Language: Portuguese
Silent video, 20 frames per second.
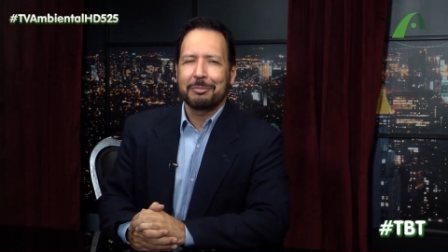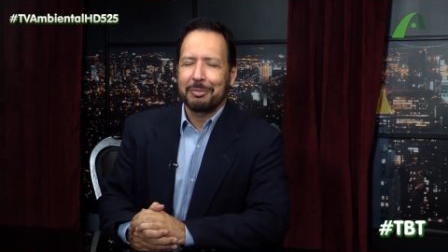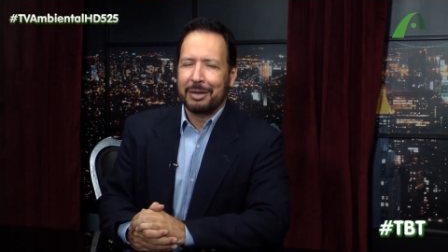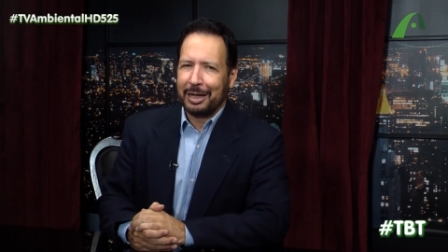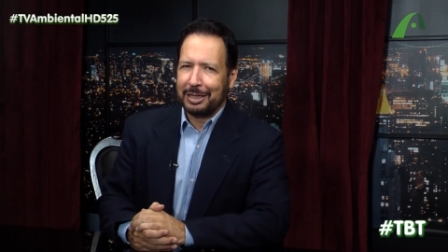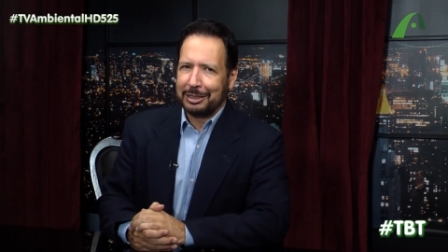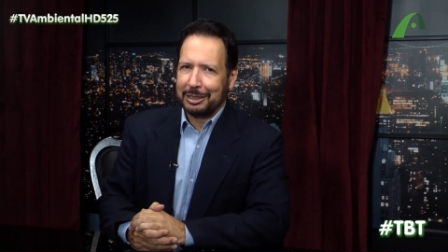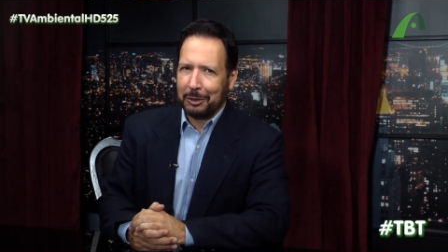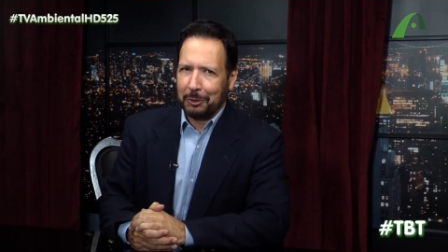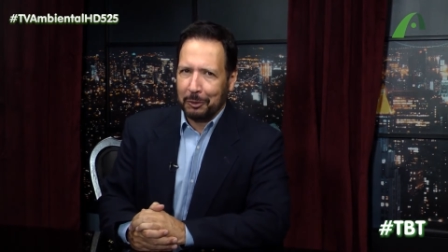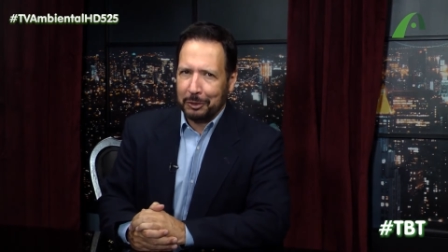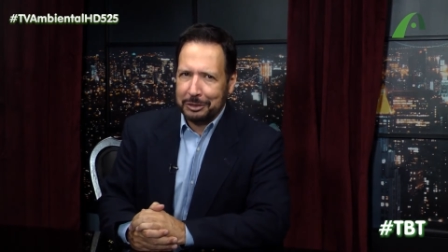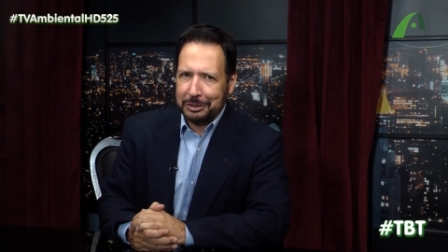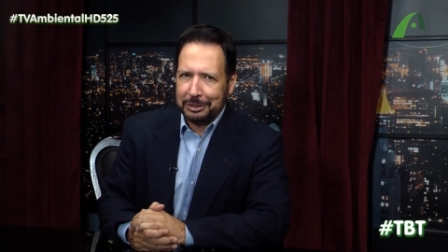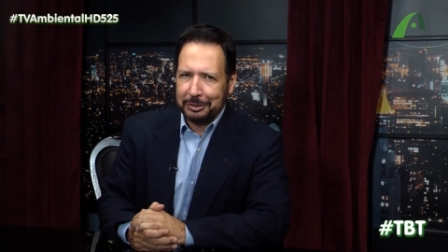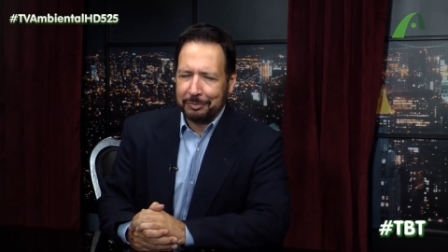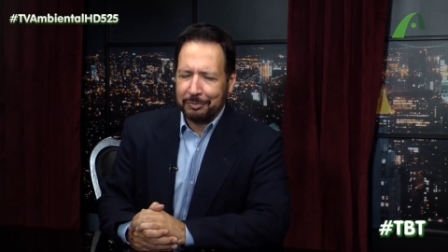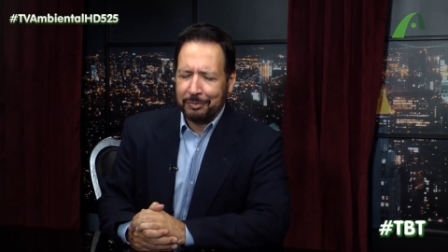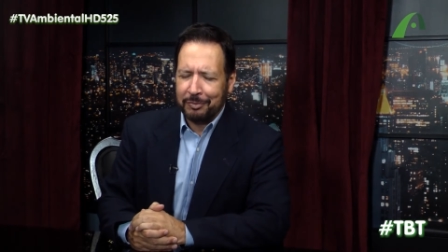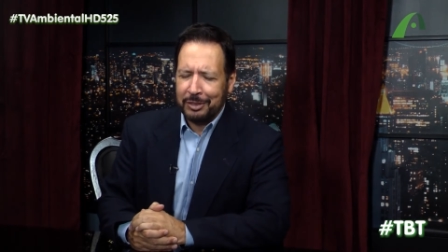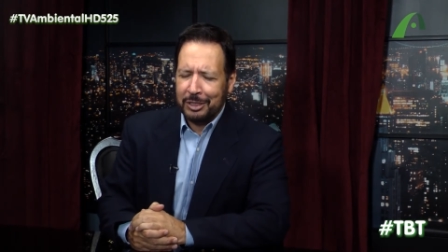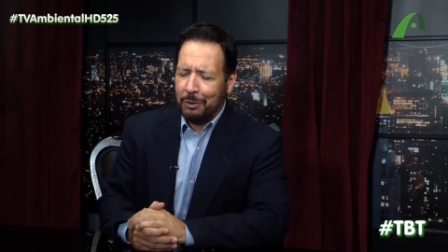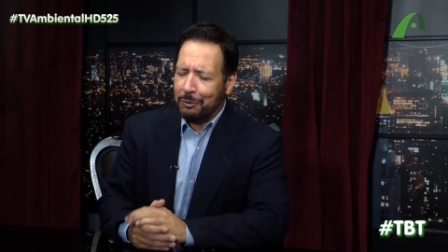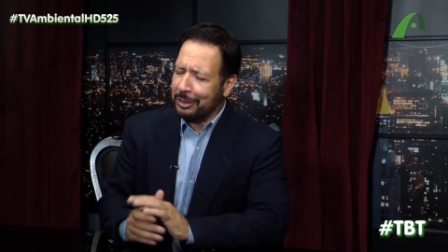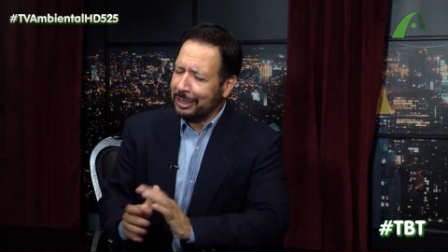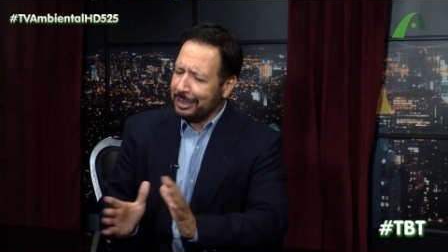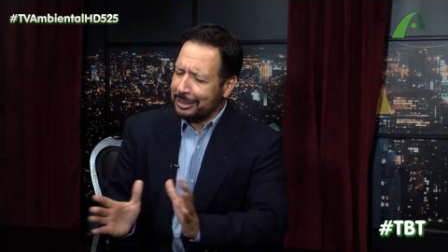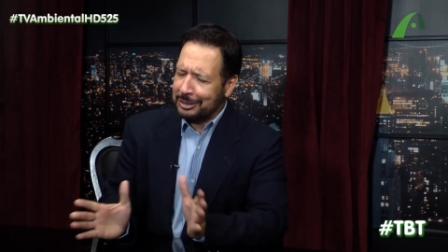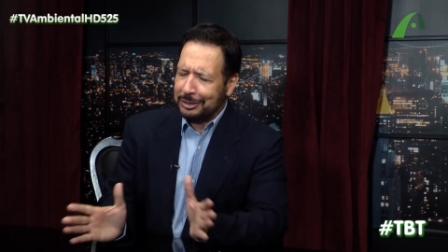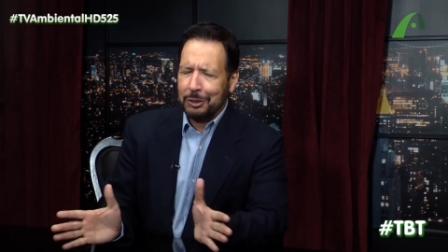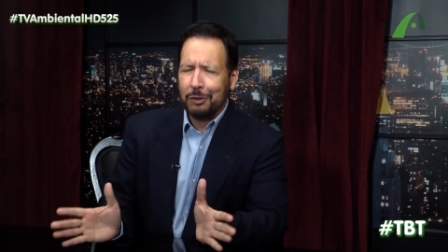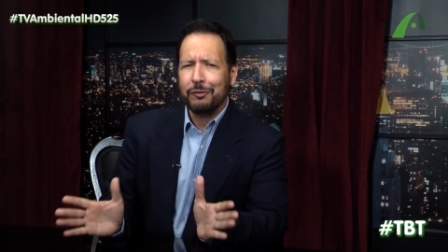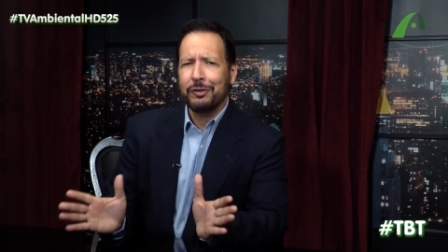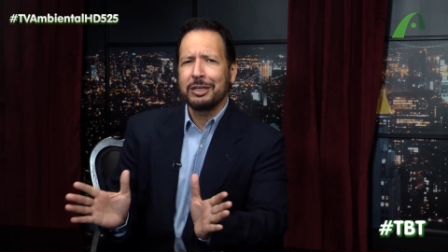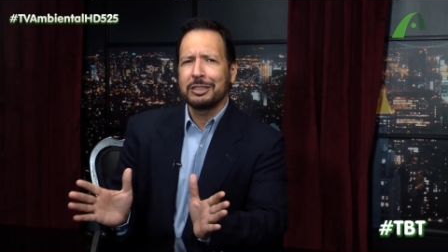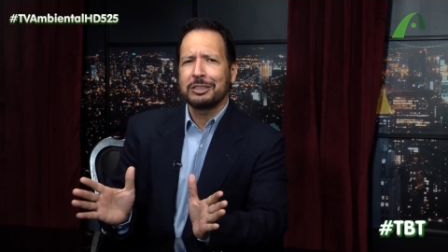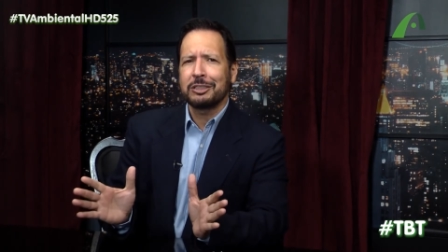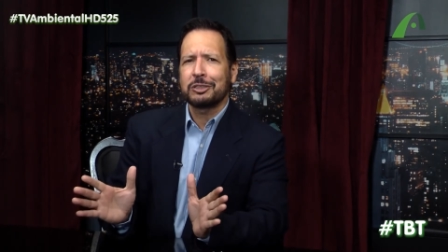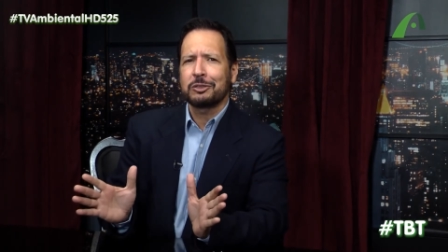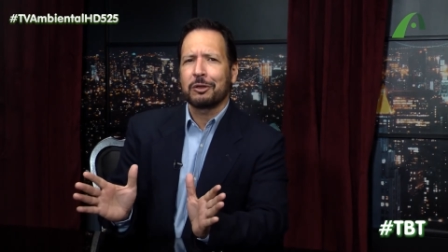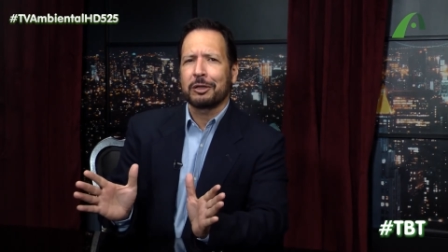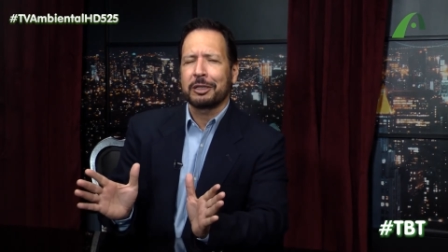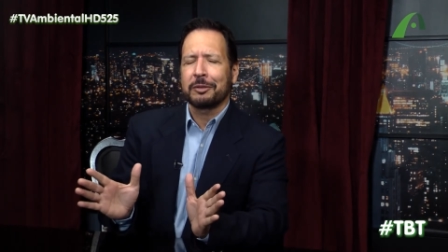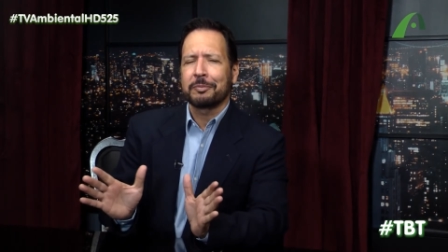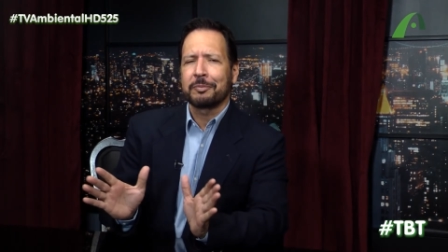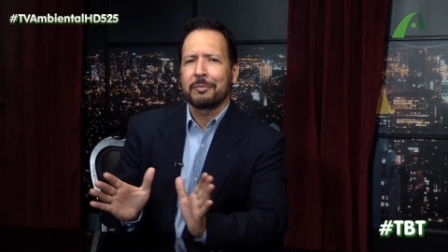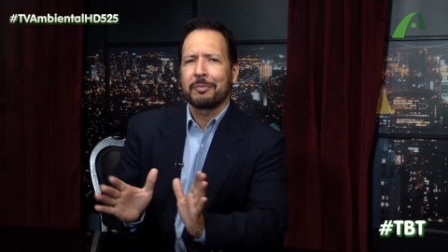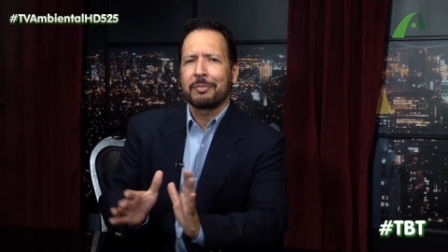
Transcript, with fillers: Marta Rocha. Eu cresci ouvindo essa história.